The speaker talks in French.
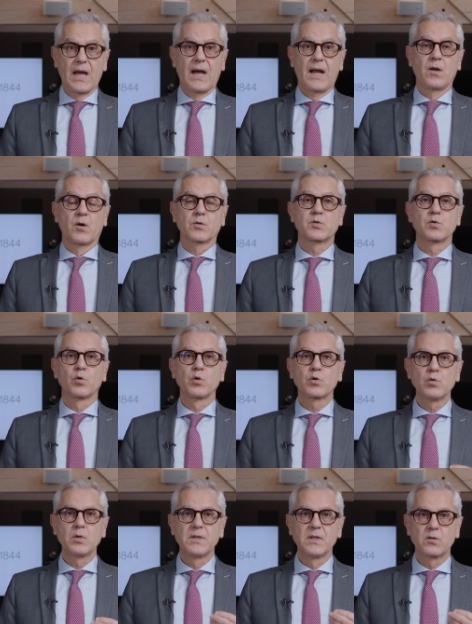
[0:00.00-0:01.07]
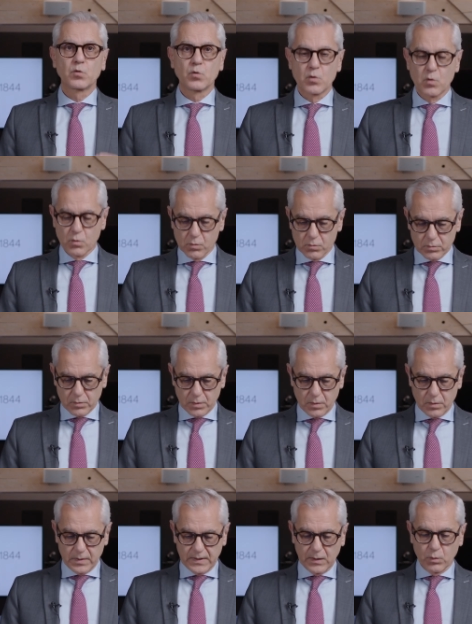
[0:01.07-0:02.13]
Alors, ce recul des taux longs,
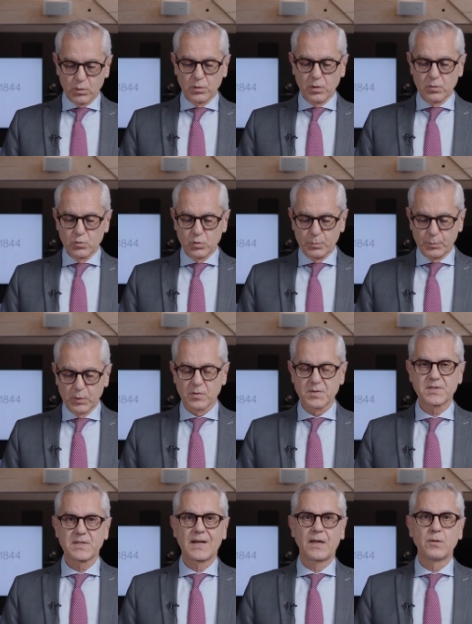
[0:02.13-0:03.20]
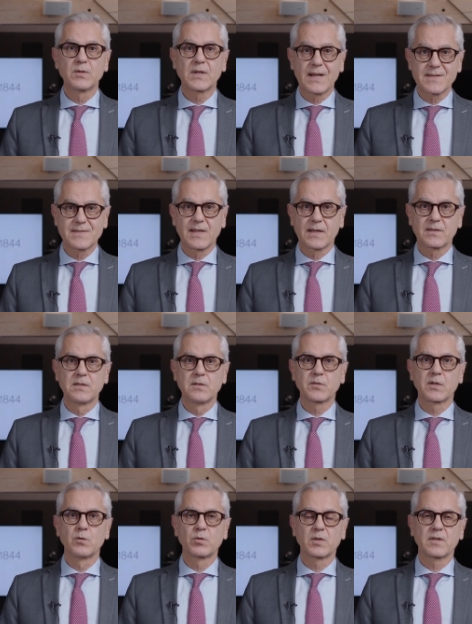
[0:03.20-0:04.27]
euh, il redonne du potentiel à une classe
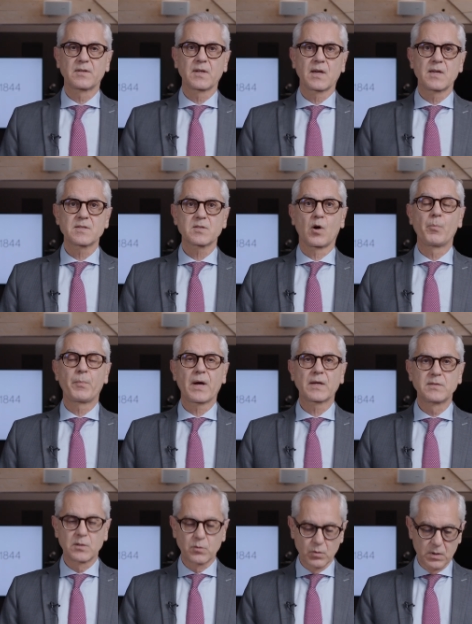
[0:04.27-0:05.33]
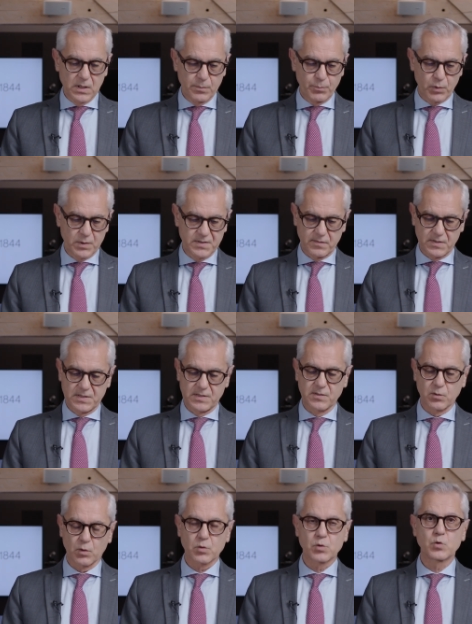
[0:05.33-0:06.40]
d'actifs qui nous intéresse, en particulier pour les
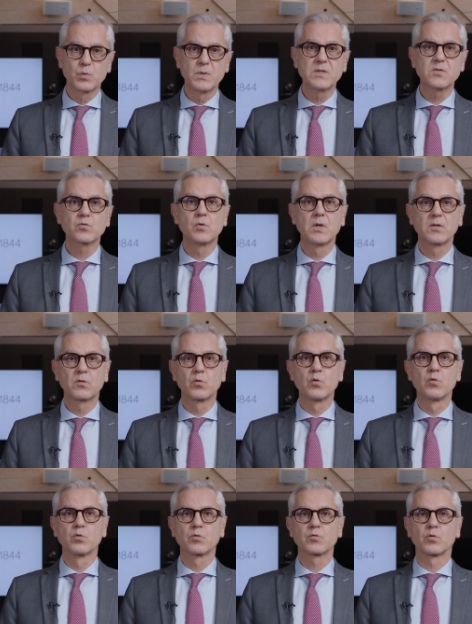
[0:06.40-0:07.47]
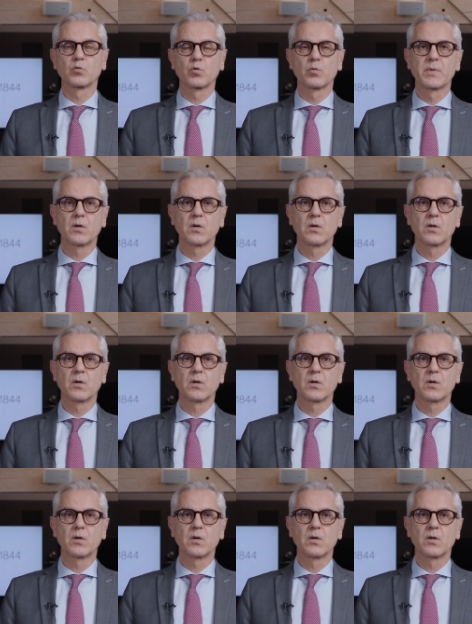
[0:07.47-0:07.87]
investisseurs suisses, où les taux longs sont tombés